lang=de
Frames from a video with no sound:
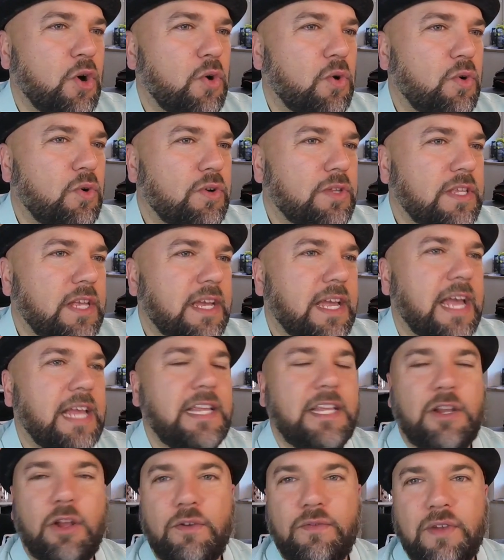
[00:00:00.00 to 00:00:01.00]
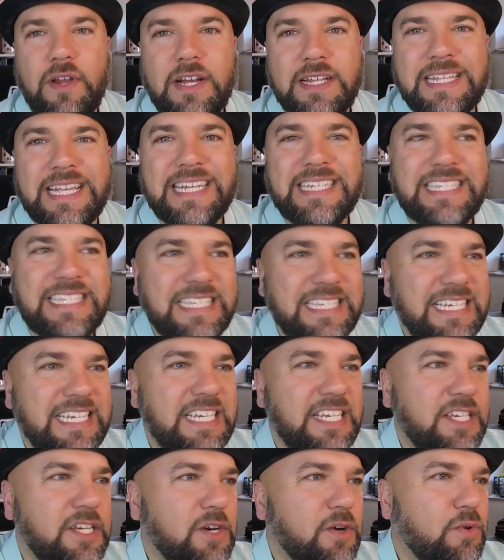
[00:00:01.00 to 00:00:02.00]
Und äh, Kelly Löffler, der
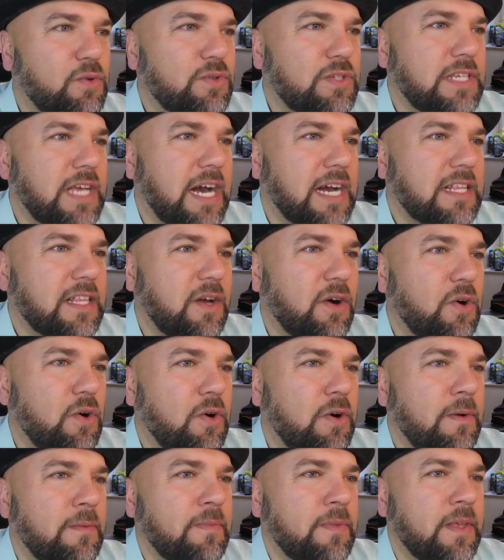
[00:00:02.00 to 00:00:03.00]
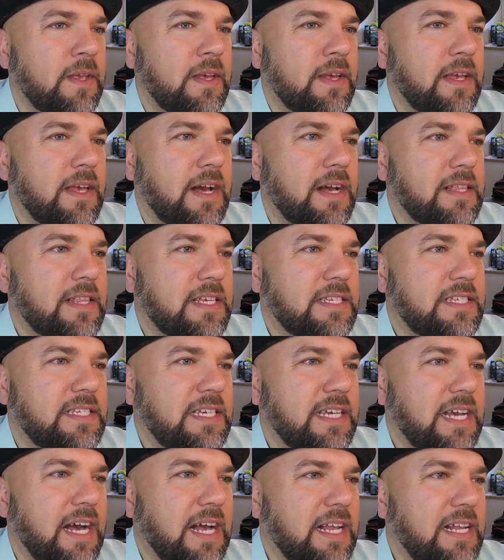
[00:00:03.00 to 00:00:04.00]
CEO, sagt auch, ja, dass
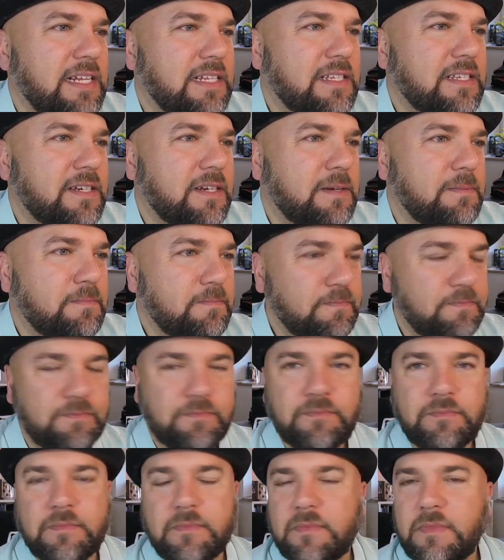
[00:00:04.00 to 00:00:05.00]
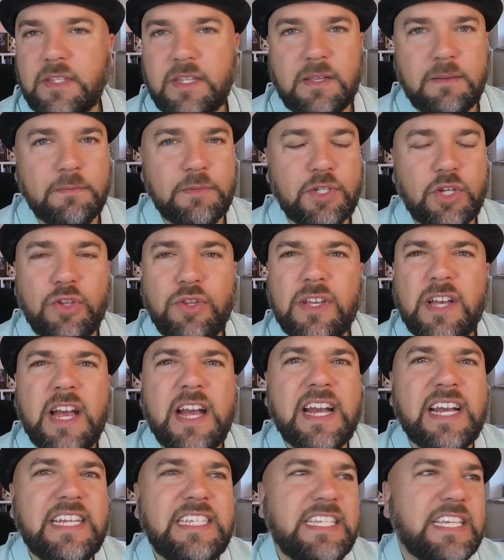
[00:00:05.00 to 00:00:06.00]
sie halt ähm,
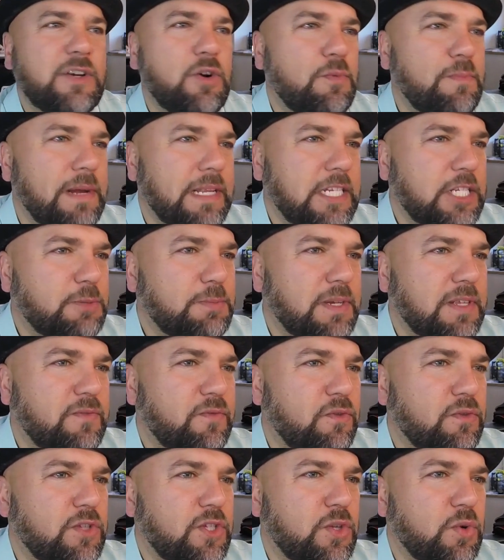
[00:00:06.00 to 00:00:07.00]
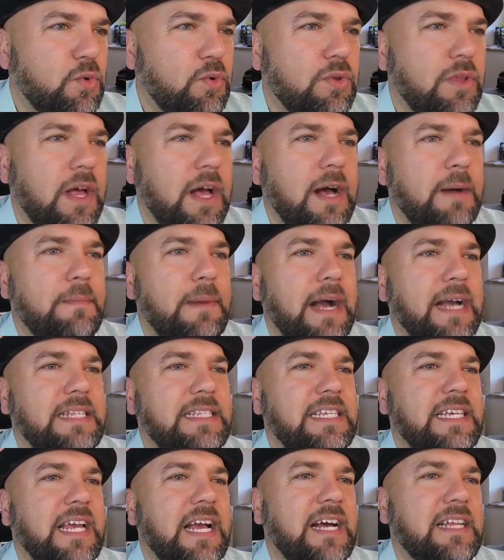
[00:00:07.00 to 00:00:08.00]
besondere Risikomanagementfunktionen haben,
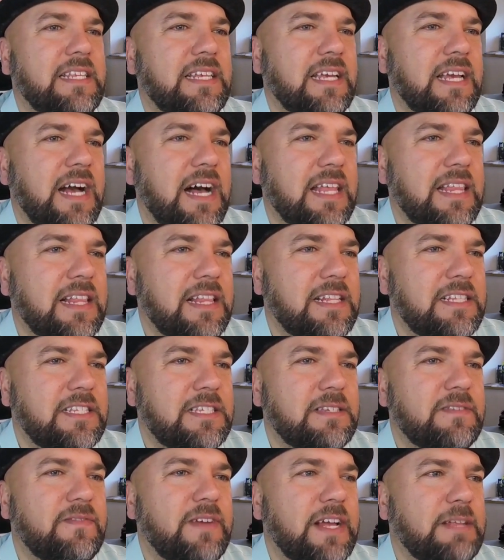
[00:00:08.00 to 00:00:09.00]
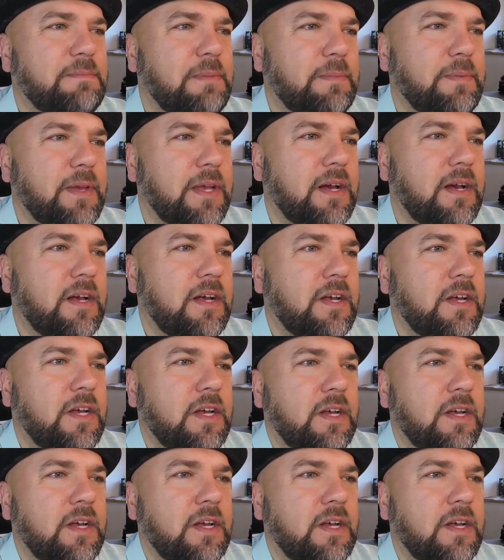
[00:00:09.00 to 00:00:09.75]
einzigartige Handelswertpapier.